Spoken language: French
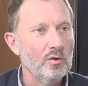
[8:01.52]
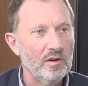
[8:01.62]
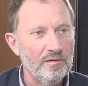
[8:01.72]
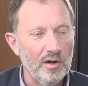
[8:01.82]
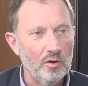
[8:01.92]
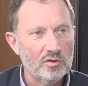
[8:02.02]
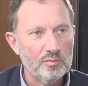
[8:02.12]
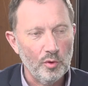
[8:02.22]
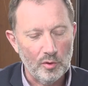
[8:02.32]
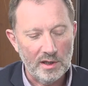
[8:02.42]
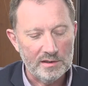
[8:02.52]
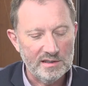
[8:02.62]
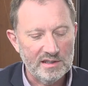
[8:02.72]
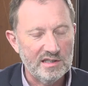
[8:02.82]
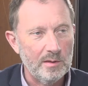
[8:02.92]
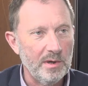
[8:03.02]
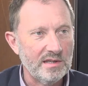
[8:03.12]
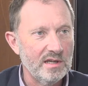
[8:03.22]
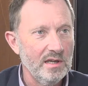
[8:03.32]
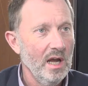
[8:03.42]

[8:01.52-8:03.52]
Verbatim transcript: de référence pour regarder ce qui s'est passé